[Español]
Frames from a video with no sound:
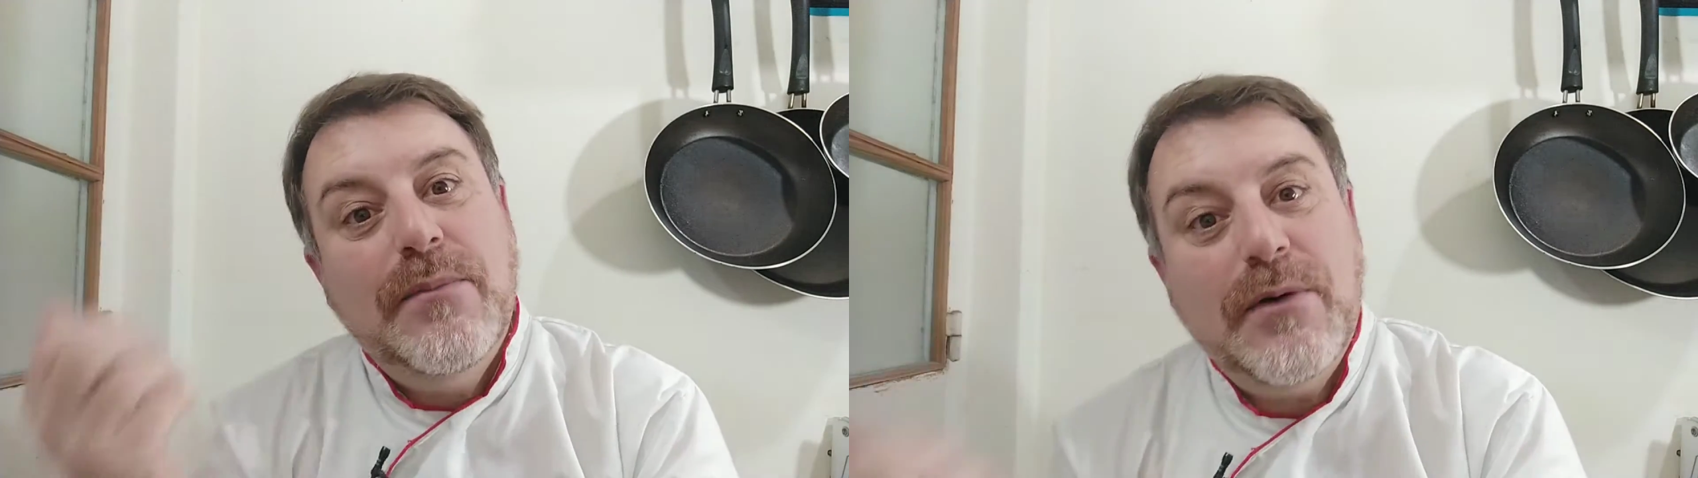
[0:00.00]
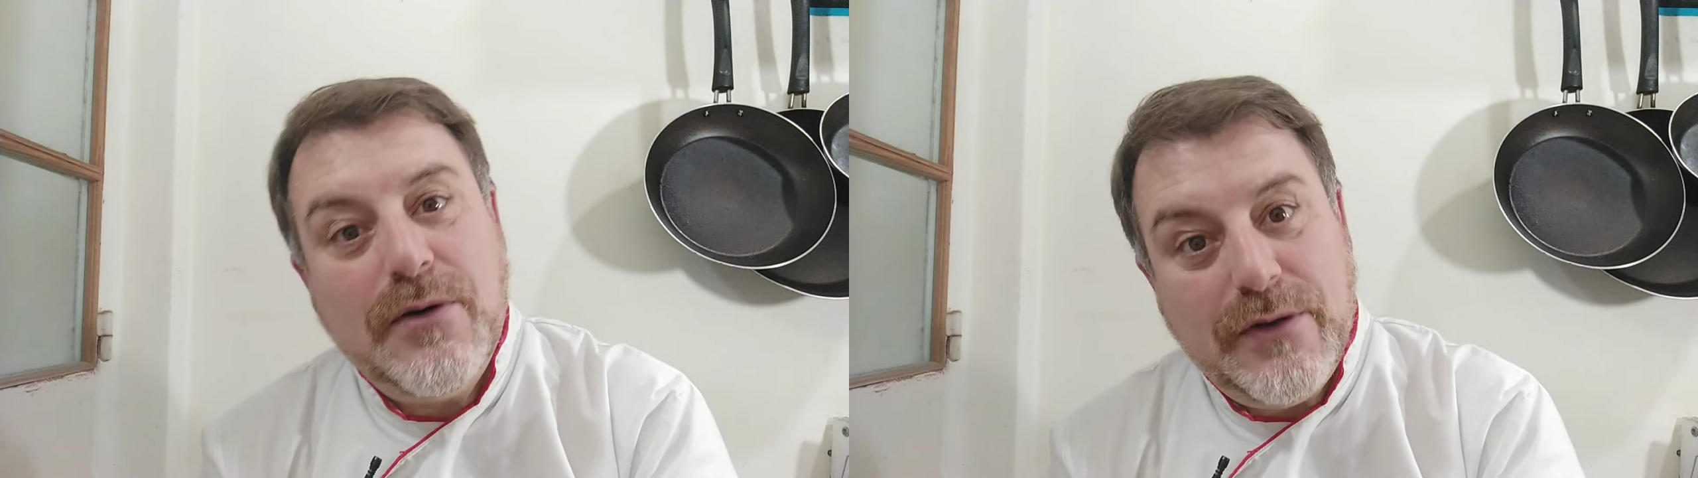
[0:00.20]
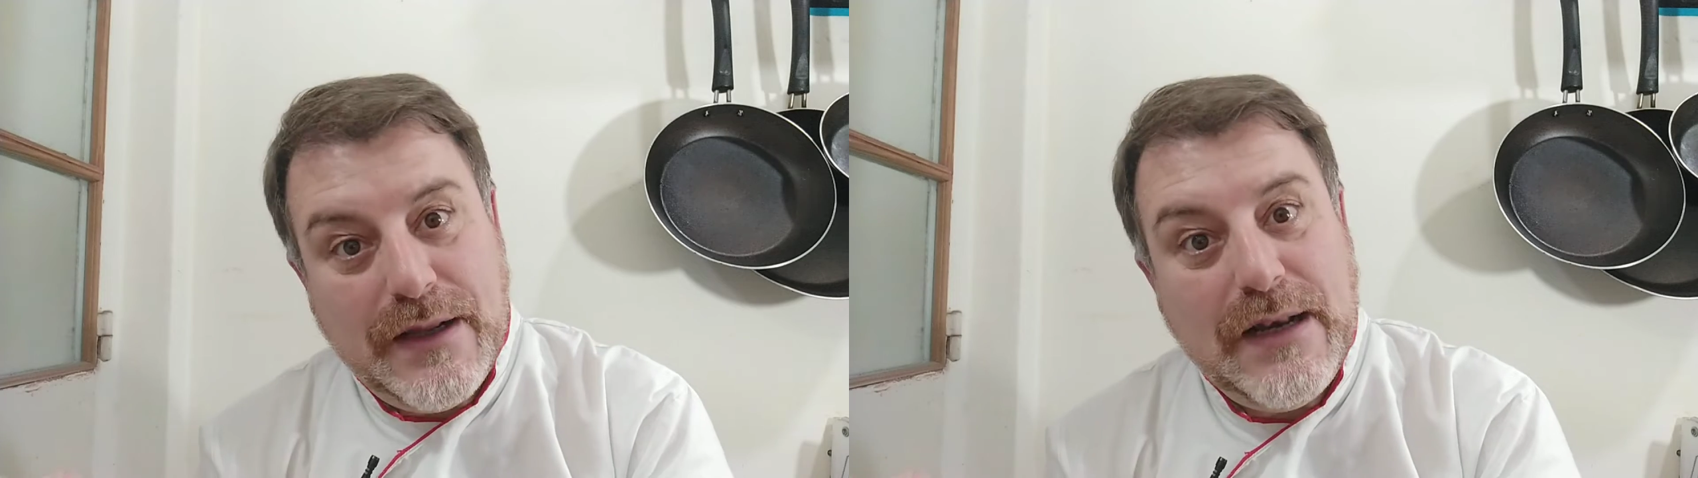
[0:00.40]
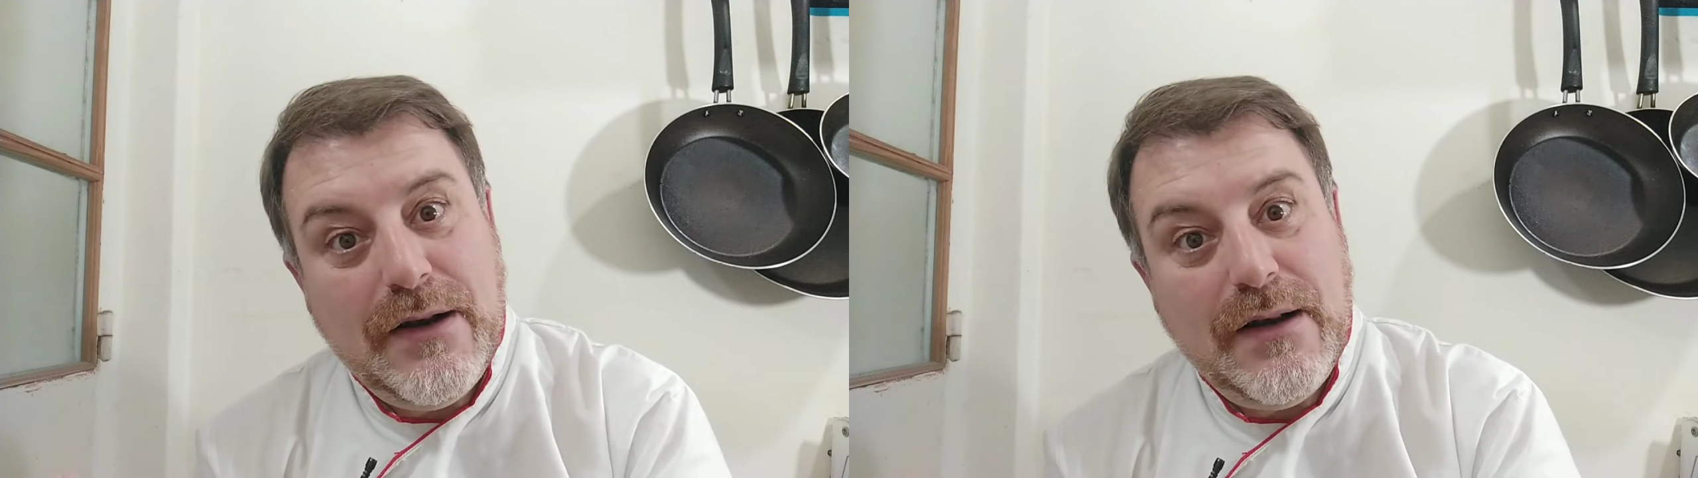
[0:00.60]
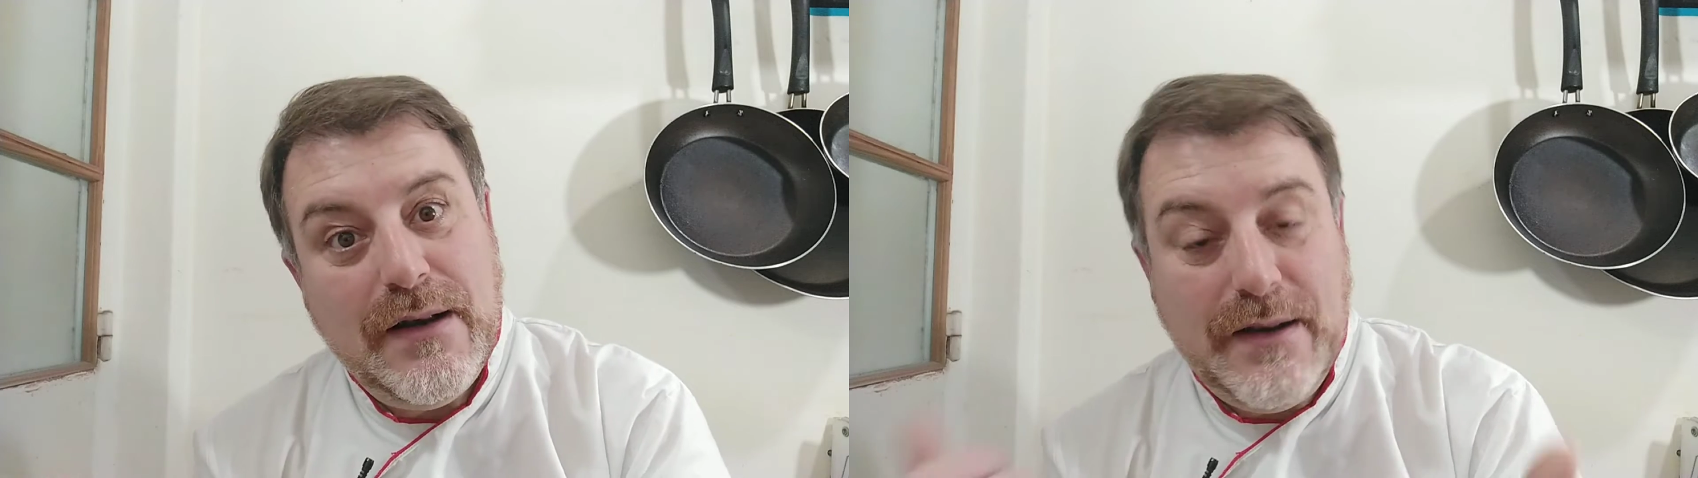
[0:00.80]
un poco
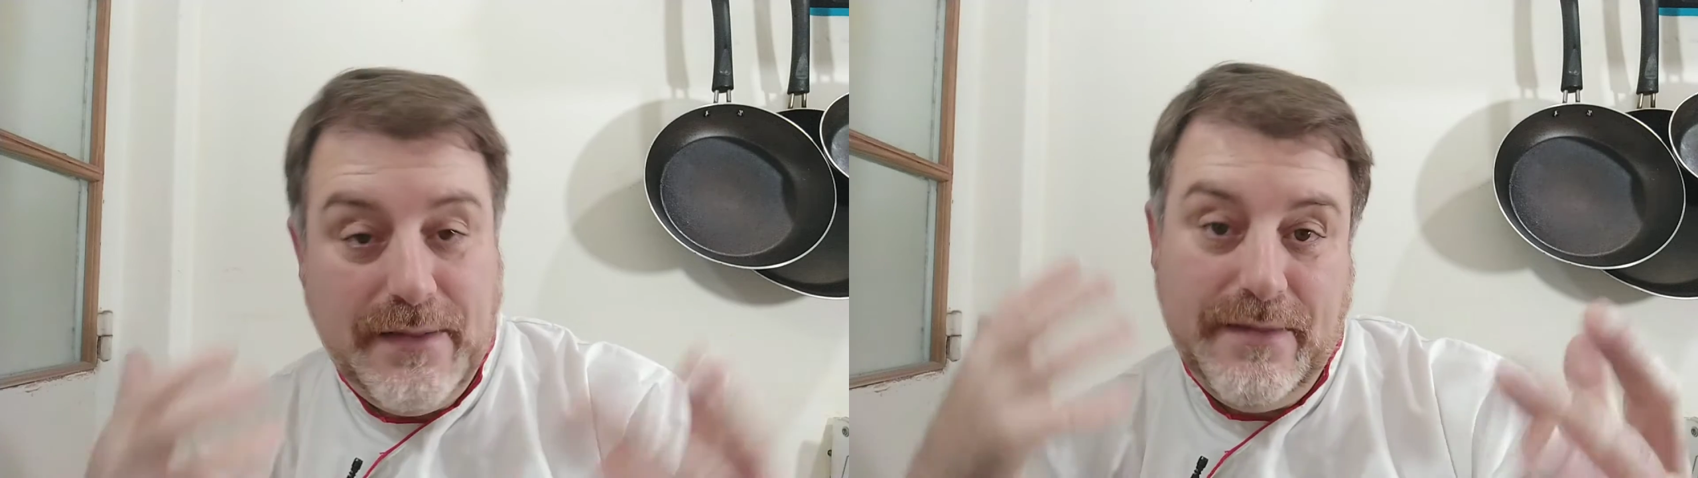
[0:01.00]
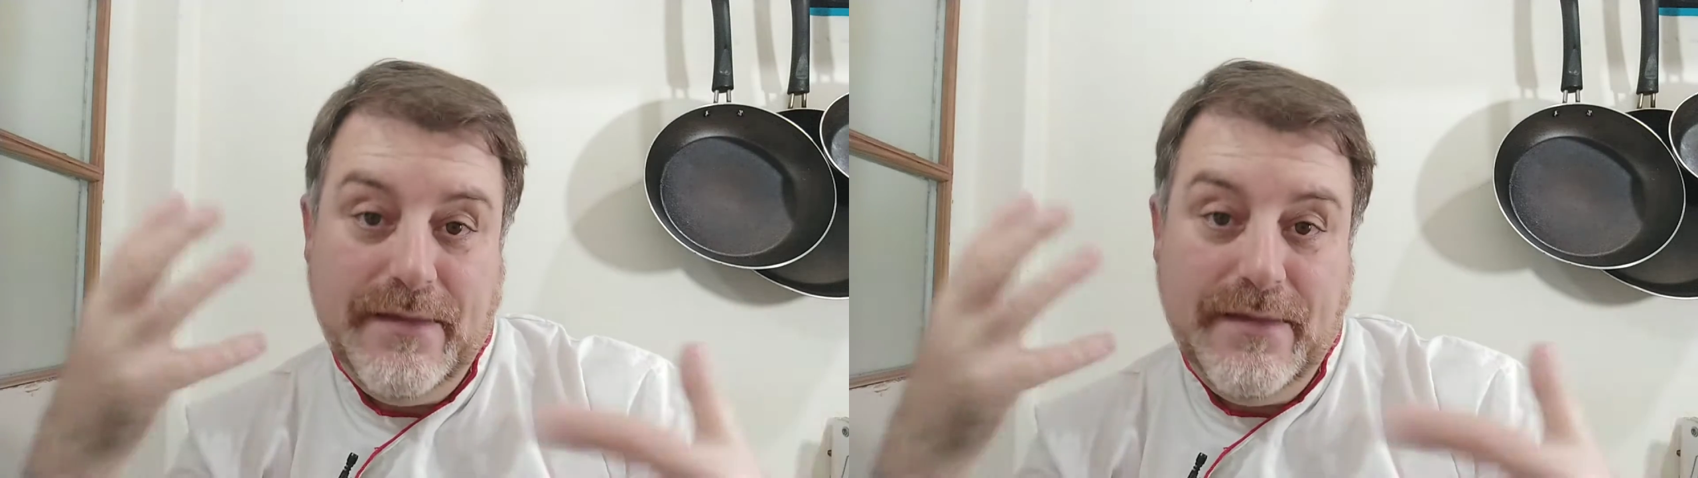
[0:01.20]
del,